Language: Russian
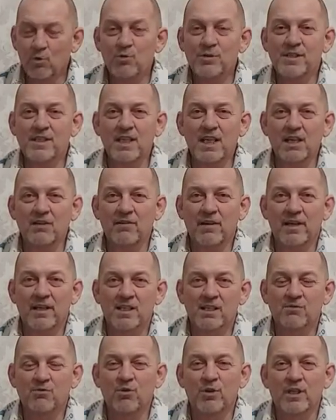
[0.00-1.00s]

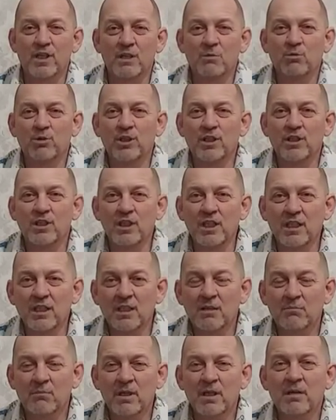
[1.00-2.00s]
Усиливая свой
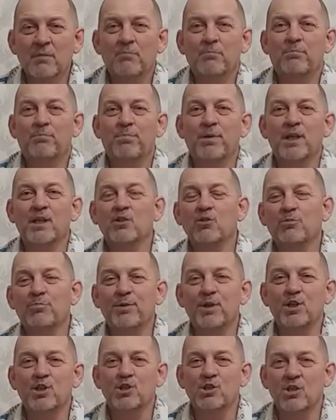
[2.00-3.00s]
иммунитет, мы
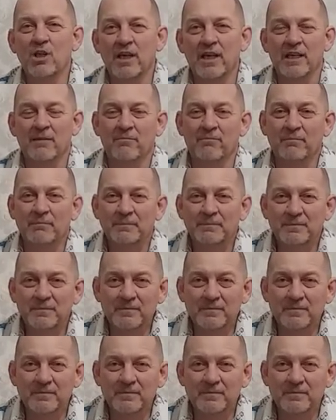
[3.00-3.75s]
предупреждаем